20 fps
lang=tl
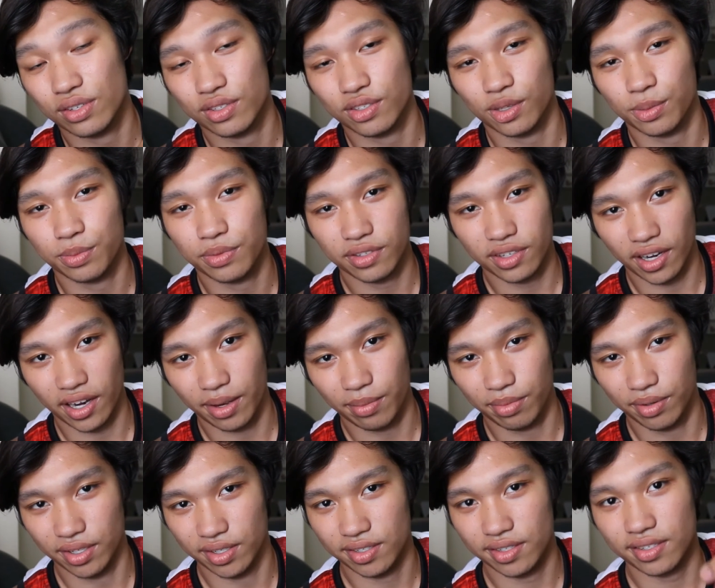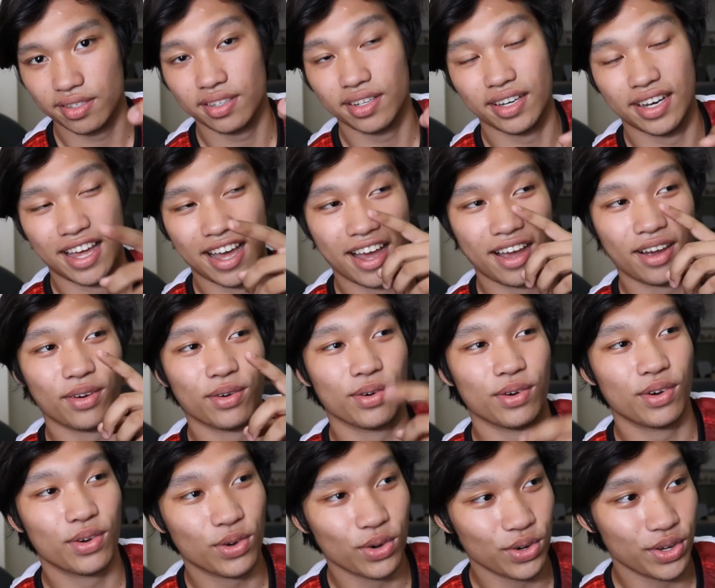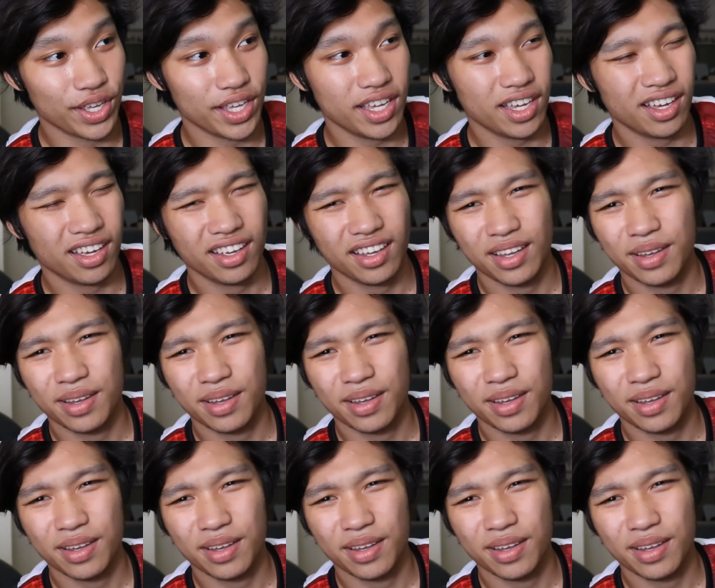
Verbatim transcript: subscribers na ako'y